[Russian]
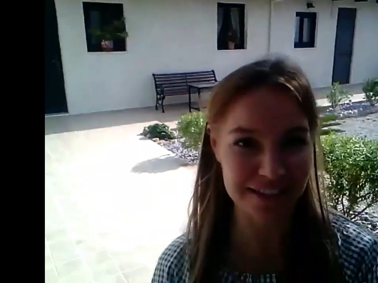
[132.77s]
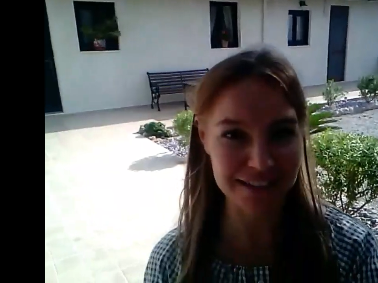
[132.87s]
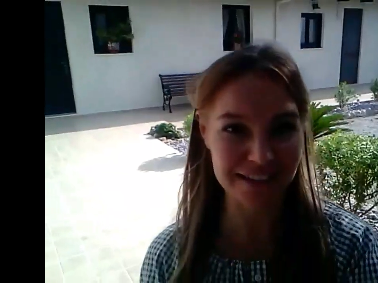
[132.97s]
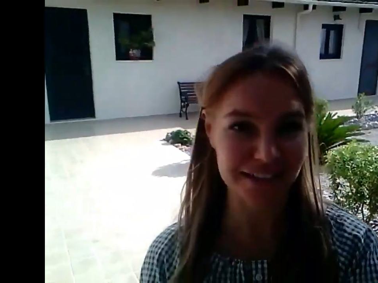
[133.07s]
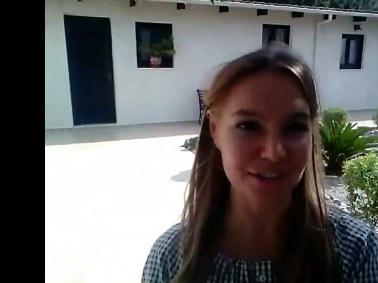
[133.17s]

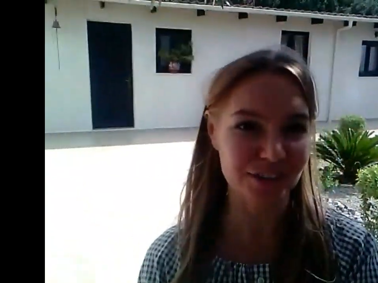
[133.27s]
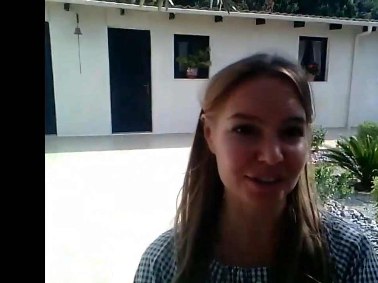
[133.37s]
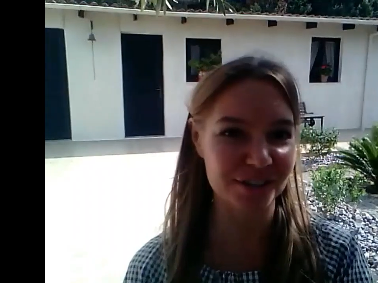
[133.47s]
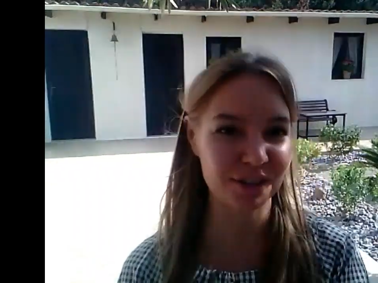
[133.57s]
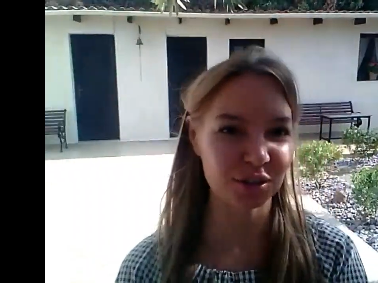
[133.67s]
Досадили
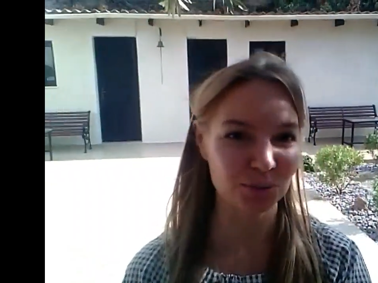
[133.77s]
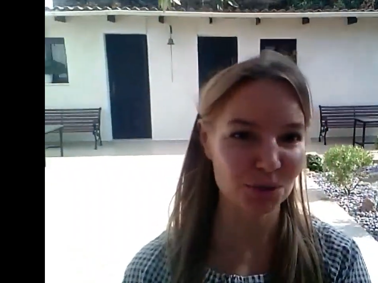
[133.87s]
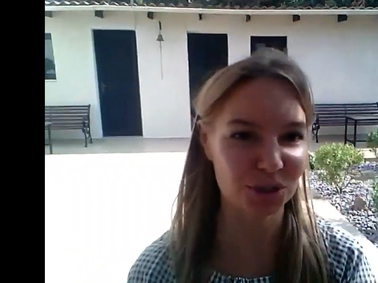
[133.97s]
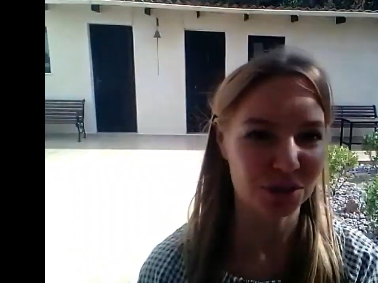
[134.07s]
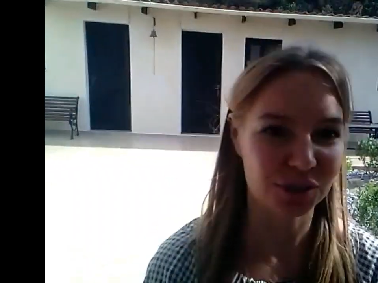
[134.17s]

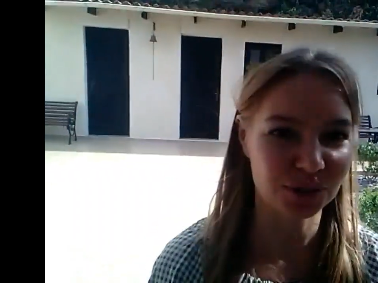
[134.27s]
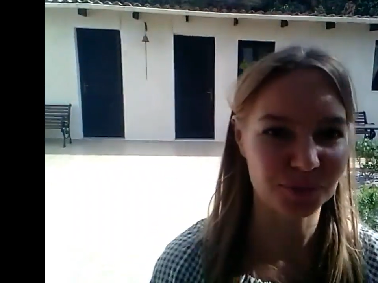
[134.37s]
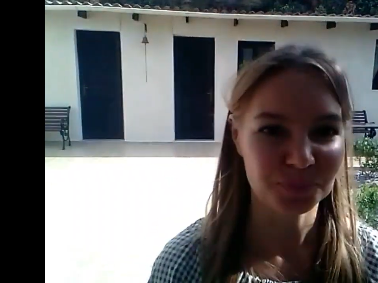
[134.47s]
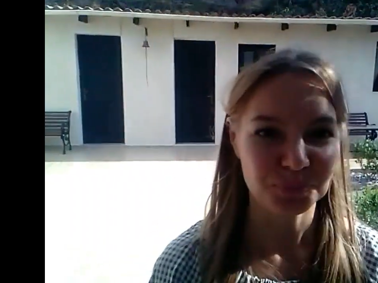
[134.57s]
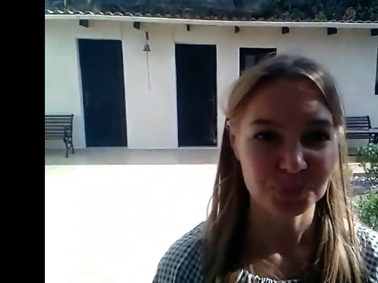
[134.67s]
недостающие